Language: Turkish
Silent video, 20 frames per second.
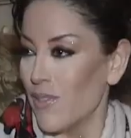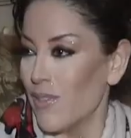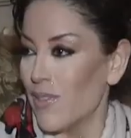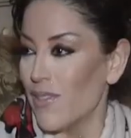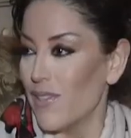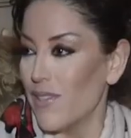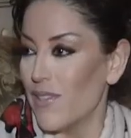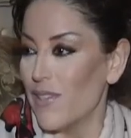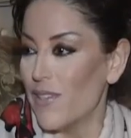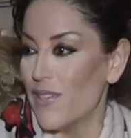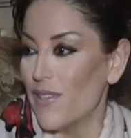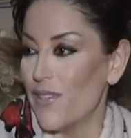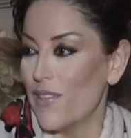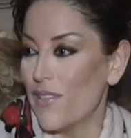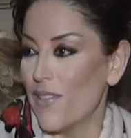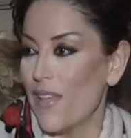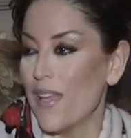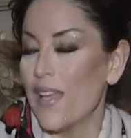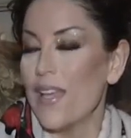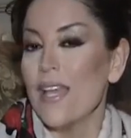
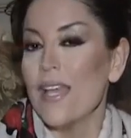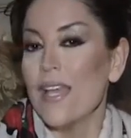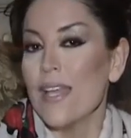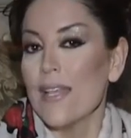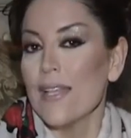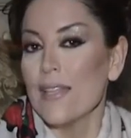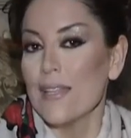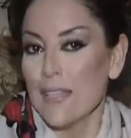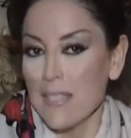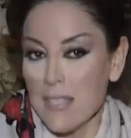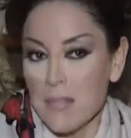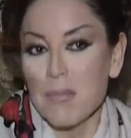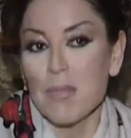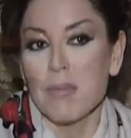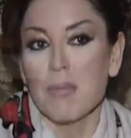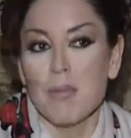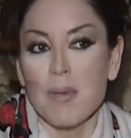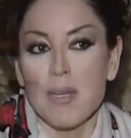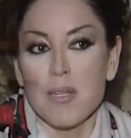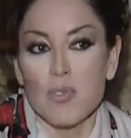Ee, ve
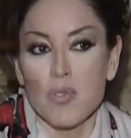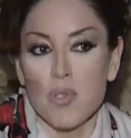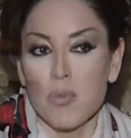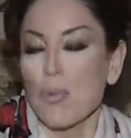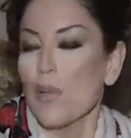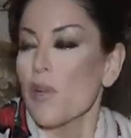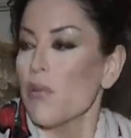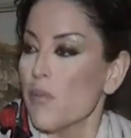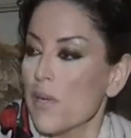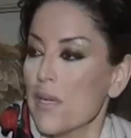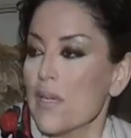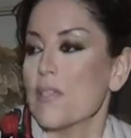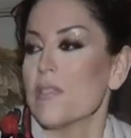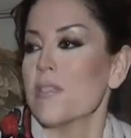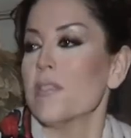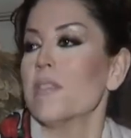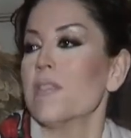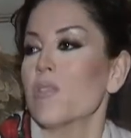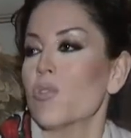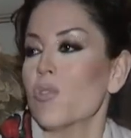dediğim gibi ben çok böyle
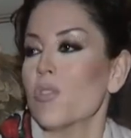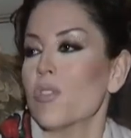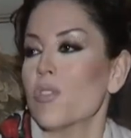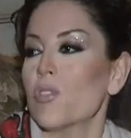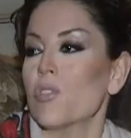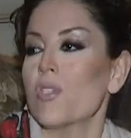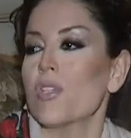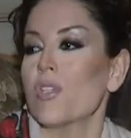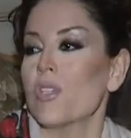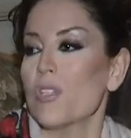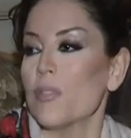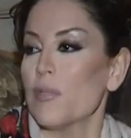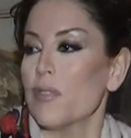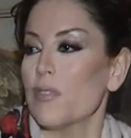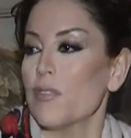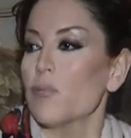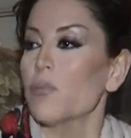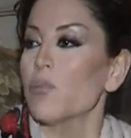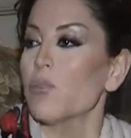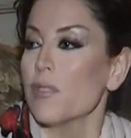magazinle çok iç içe
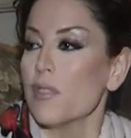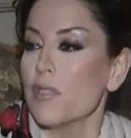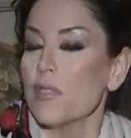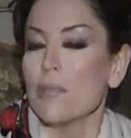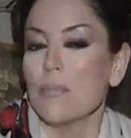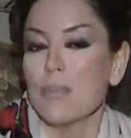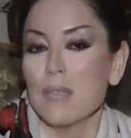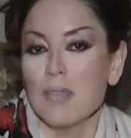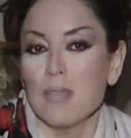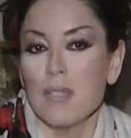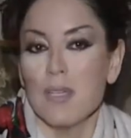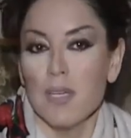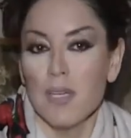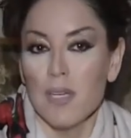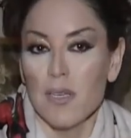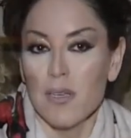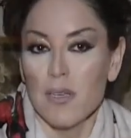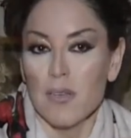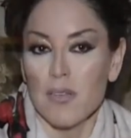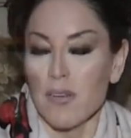yaşamadığım için bunları da bir
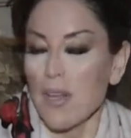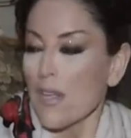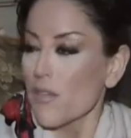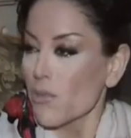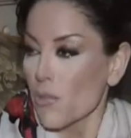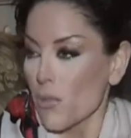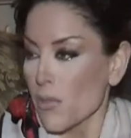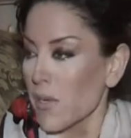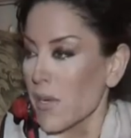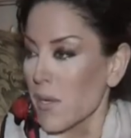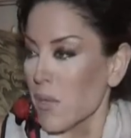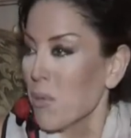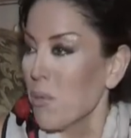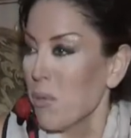rant olarak